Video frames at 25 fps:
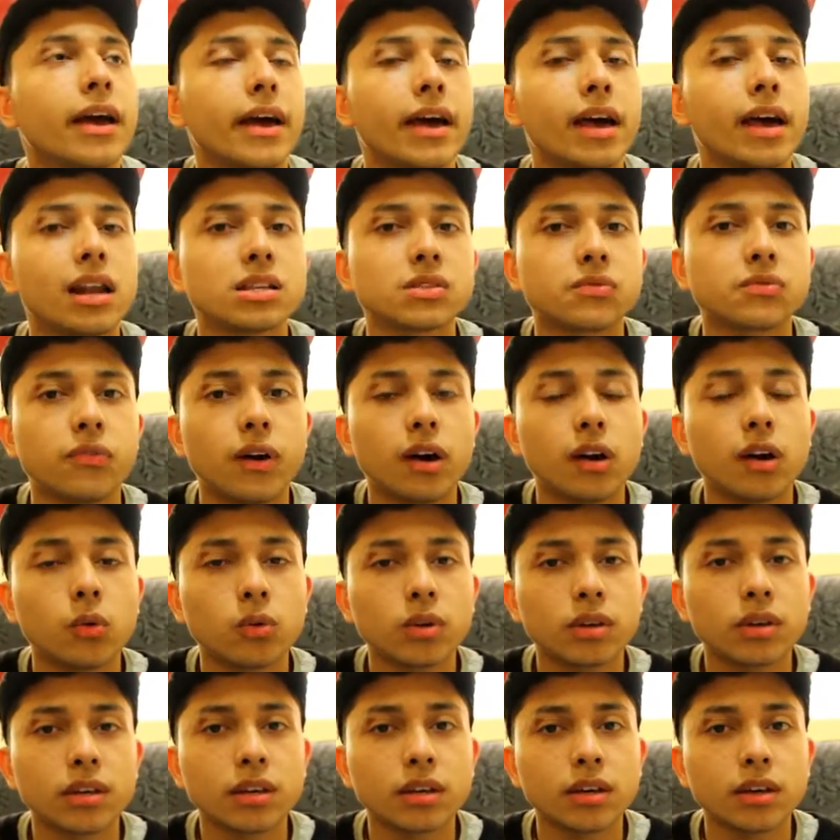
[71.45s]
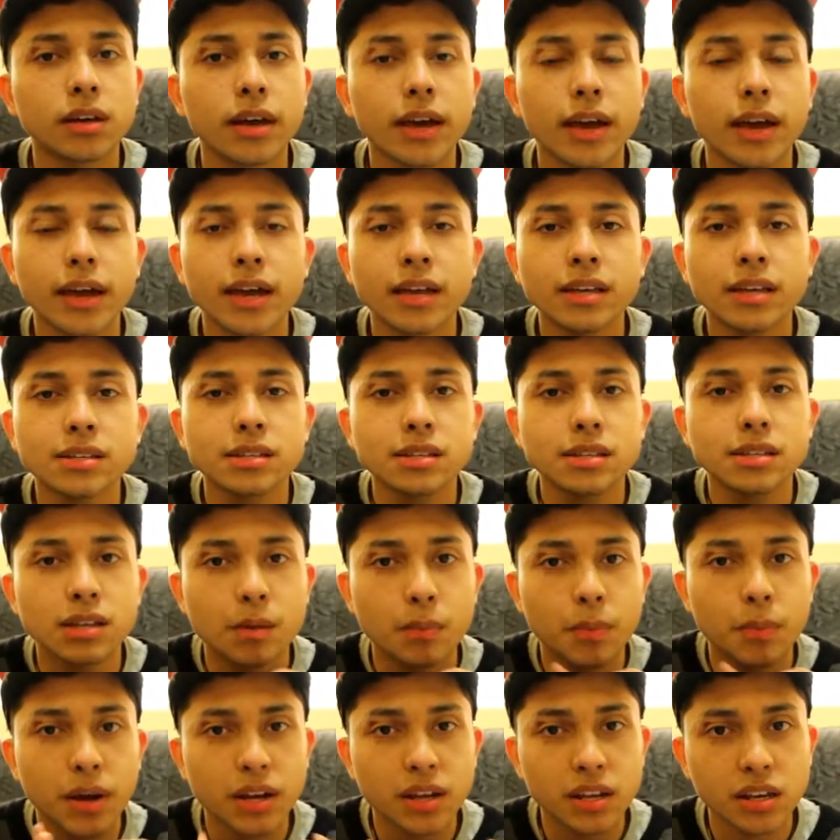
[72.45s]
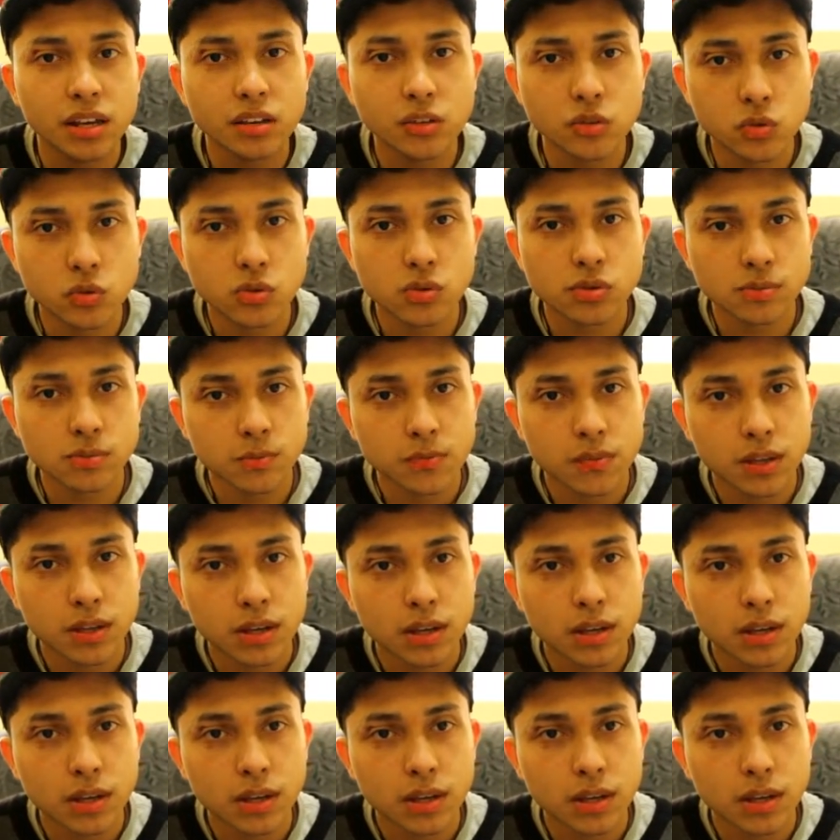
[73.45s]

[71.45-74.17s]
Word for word: elas falam que esses aparelhos